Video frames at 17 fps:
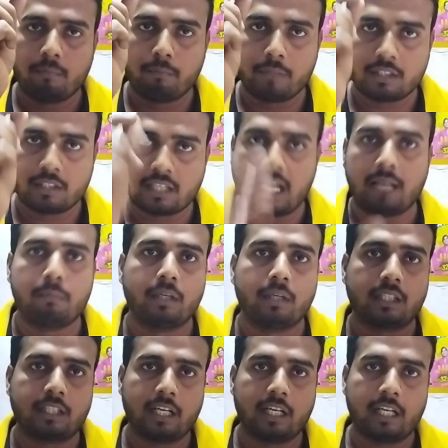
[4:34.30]
मिसाल
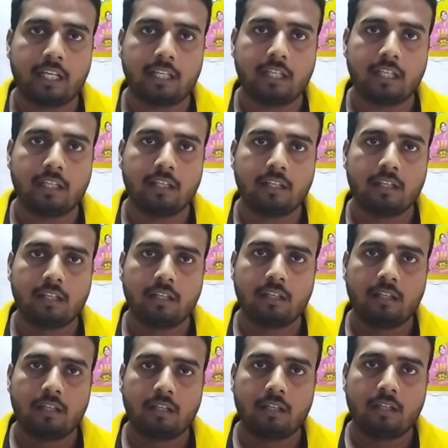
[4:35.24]
बन के
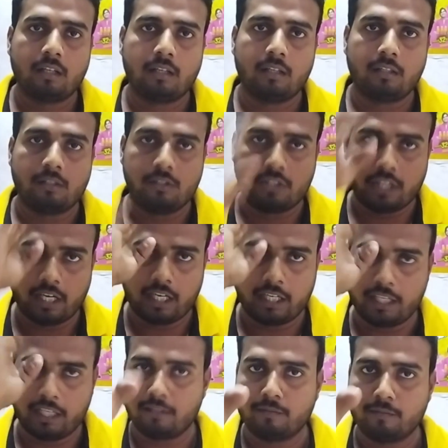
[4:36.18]
रहेगी जय
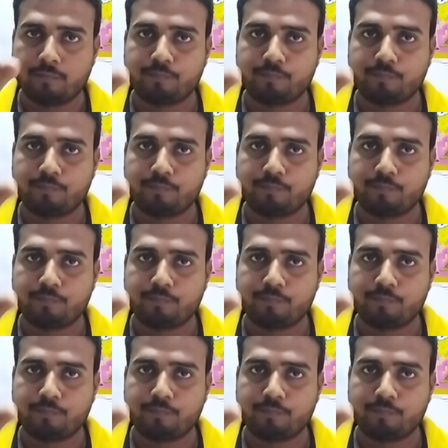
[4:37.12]
हिंद